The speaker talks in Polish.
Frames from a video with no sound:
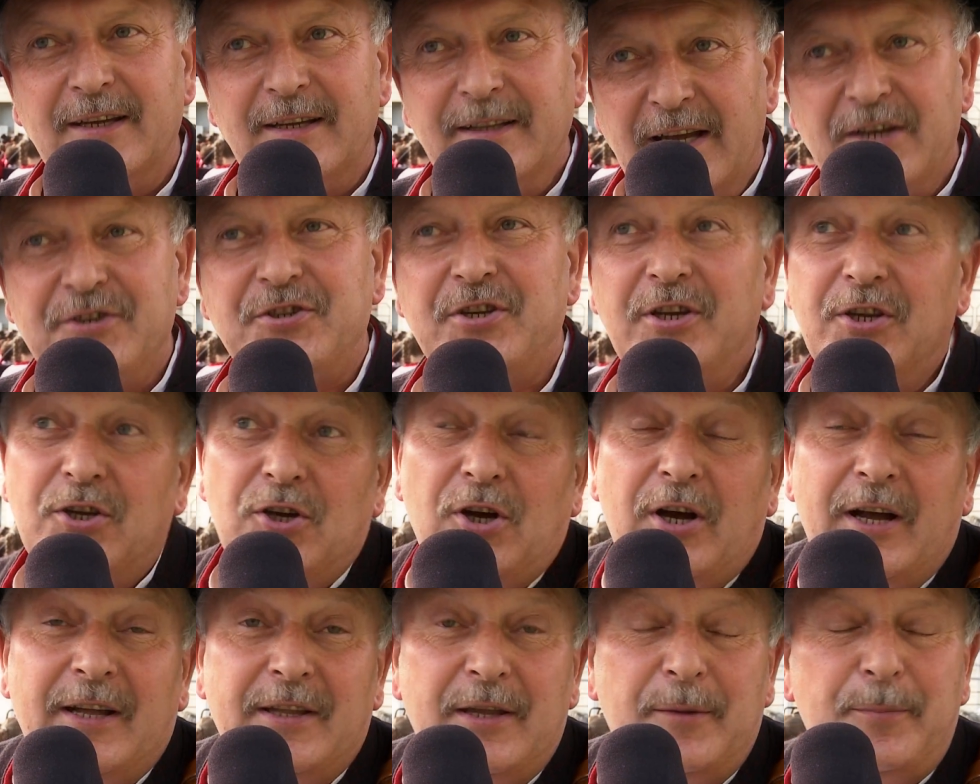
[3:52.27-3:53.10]
naszej
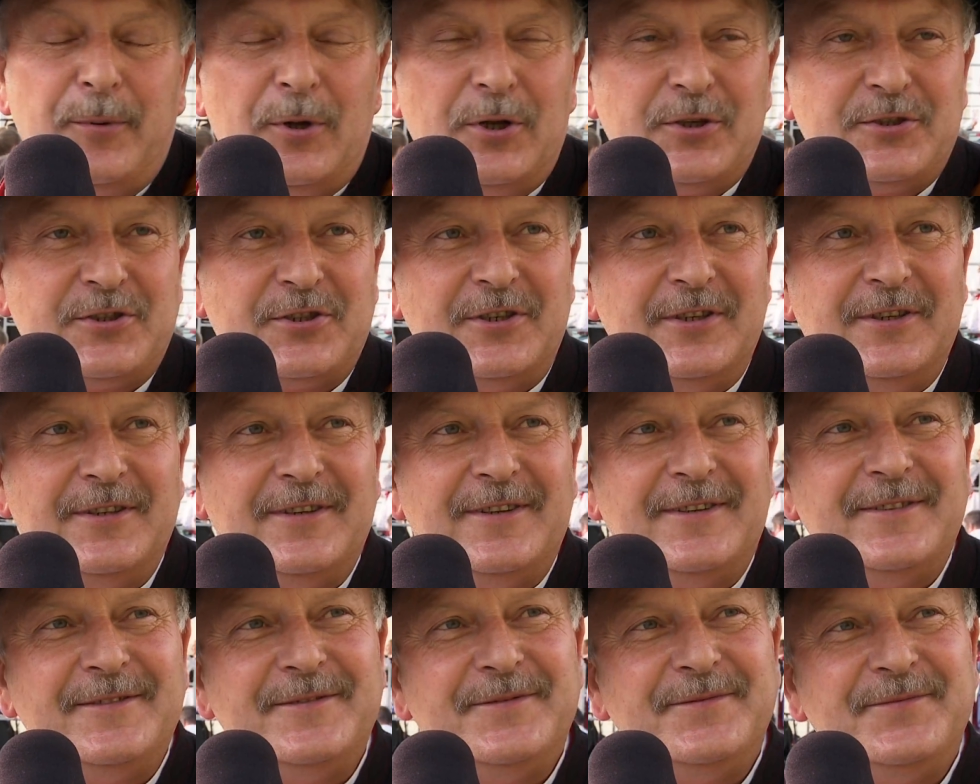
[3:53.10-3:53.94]
kochanej Polski.
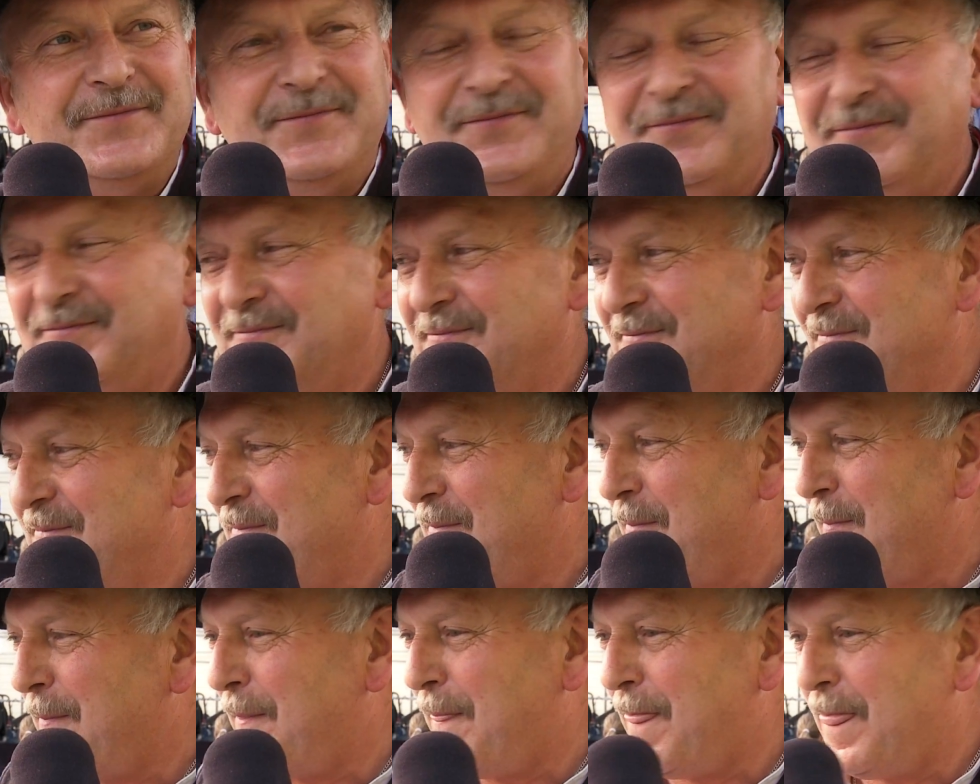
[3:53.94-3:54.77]
A
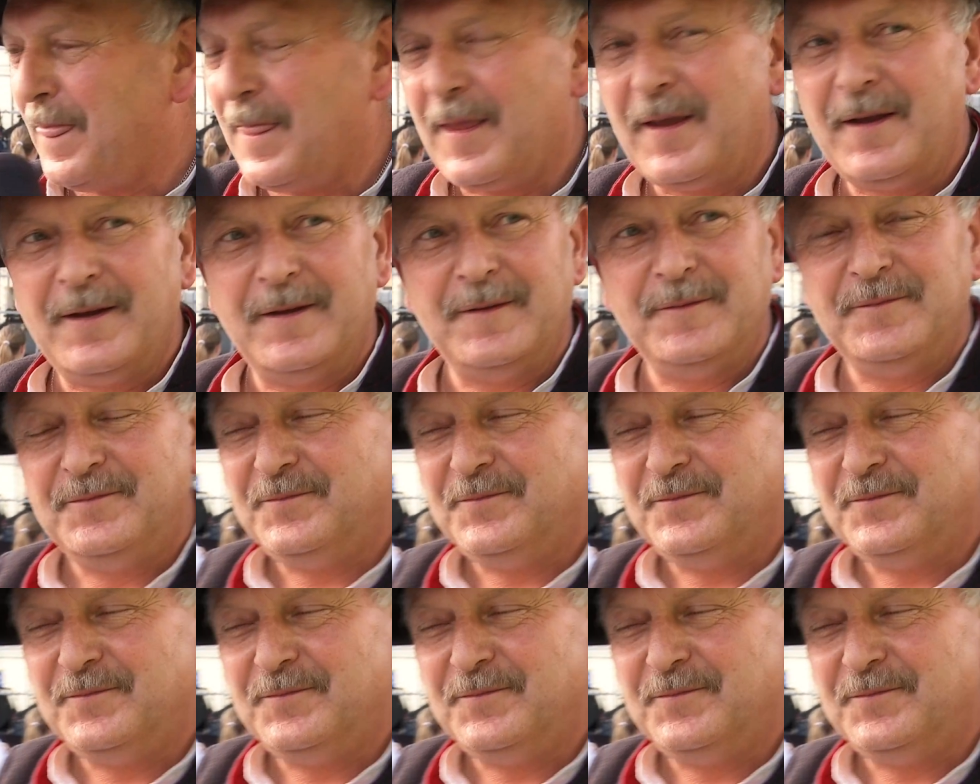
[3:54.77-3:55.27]
jaka atmosfera?